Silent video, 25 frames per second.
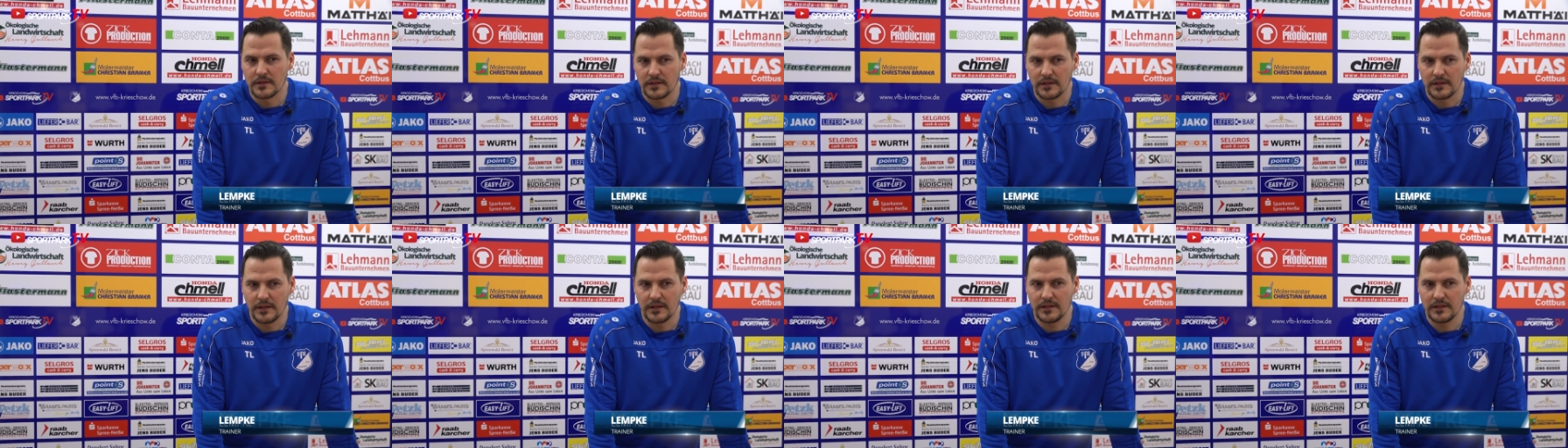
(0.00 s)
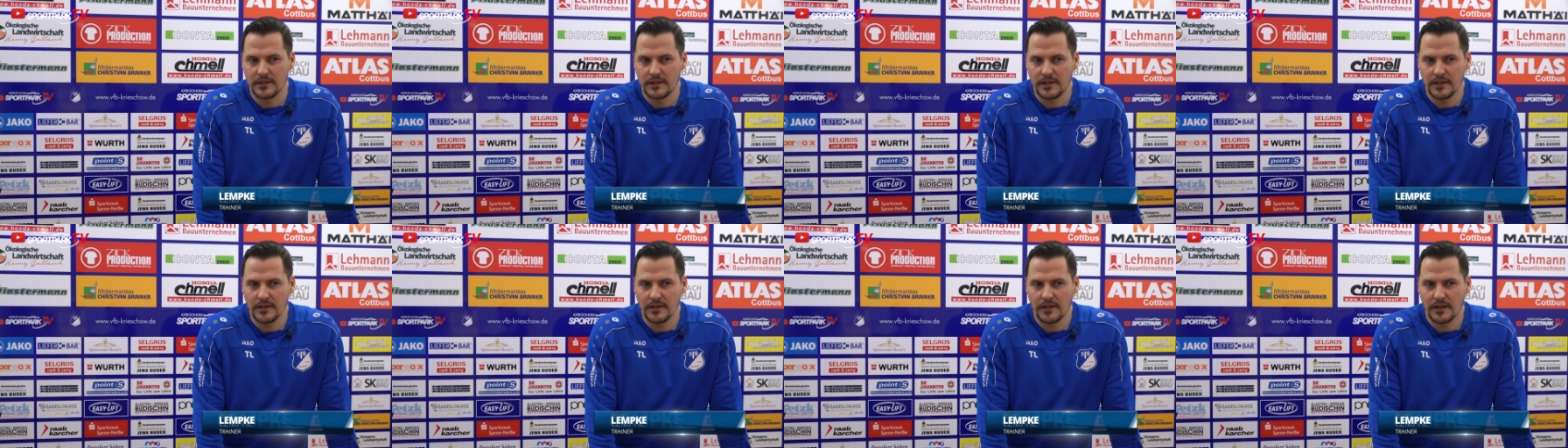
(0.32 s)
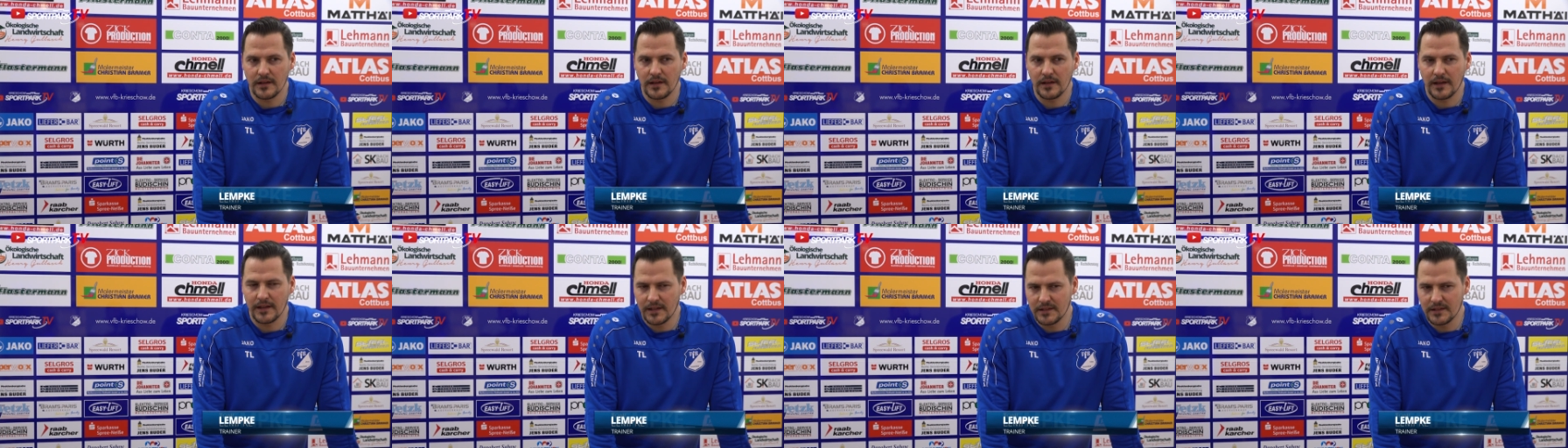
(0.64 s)
Gegen
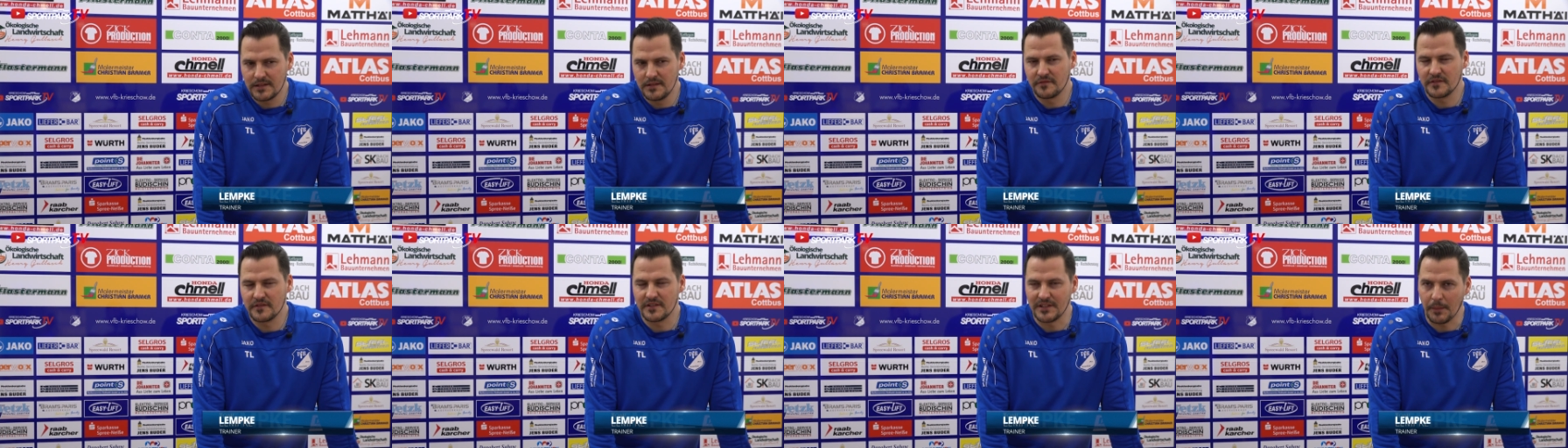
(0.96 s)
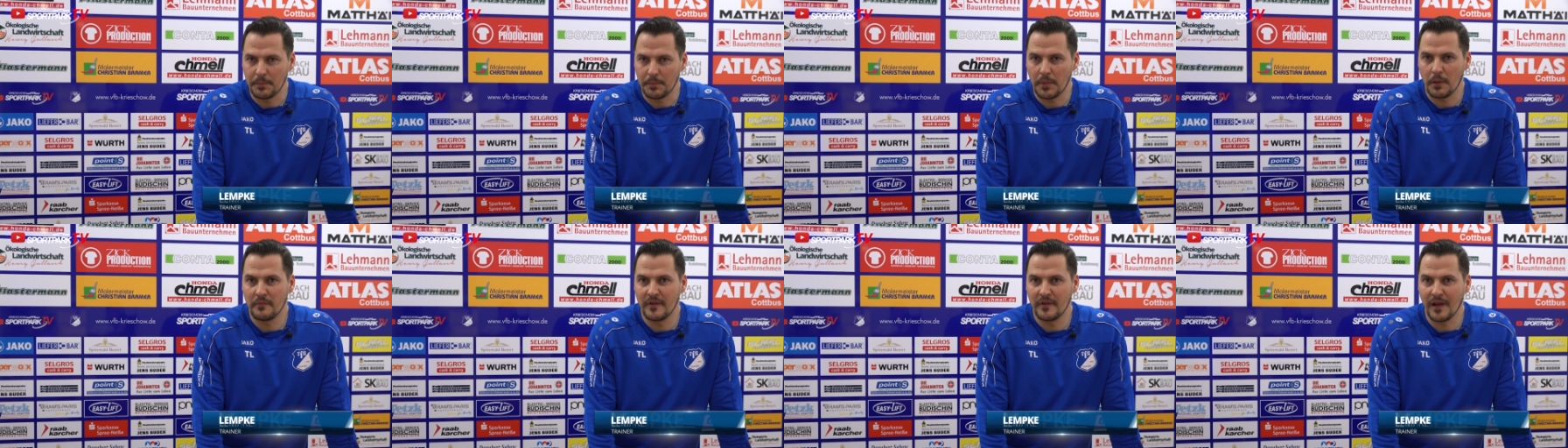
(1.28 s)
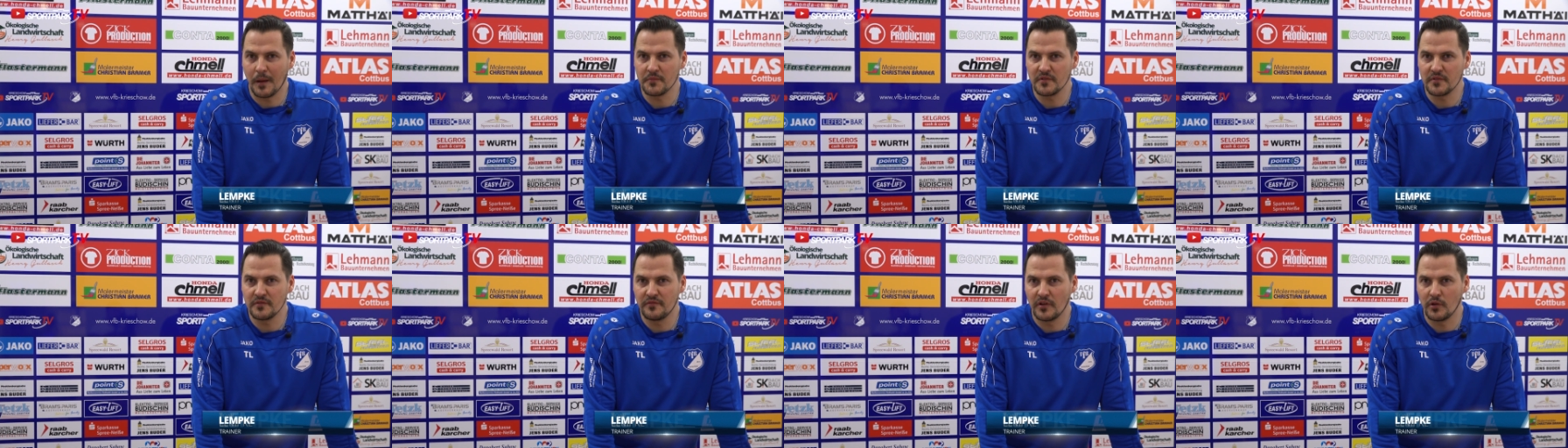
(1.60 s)
Gera relativ knapp, aber wir
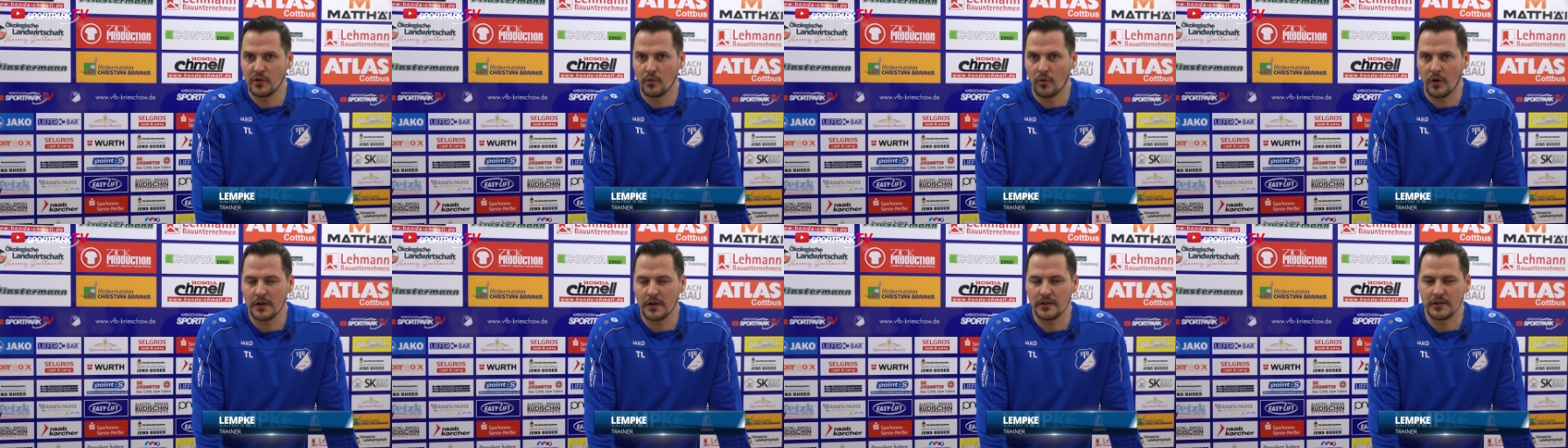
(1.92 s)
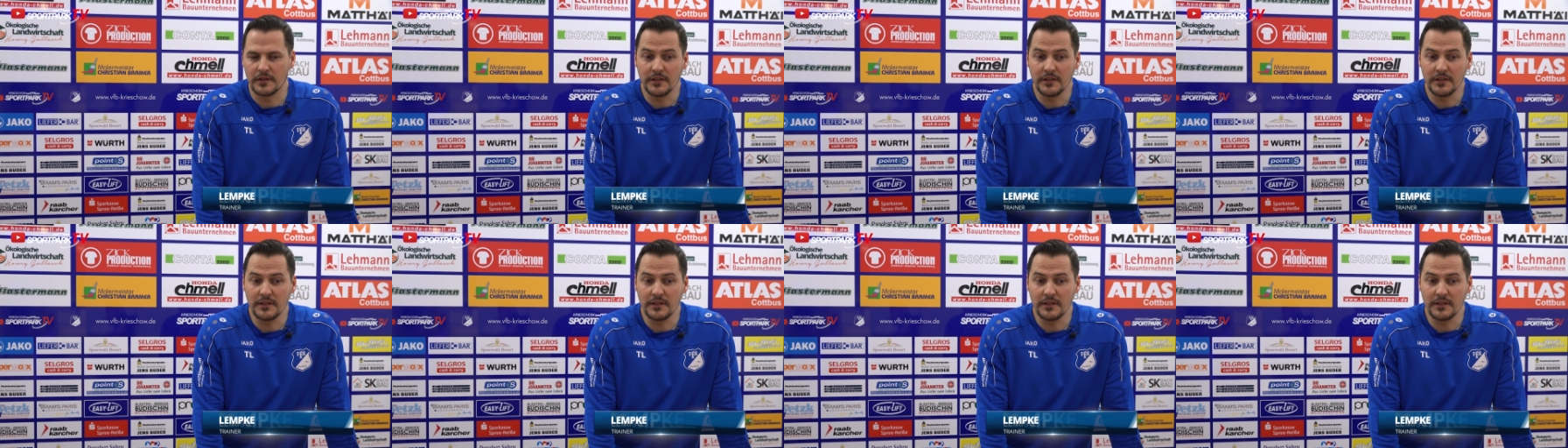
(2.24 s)
haben sie verloren.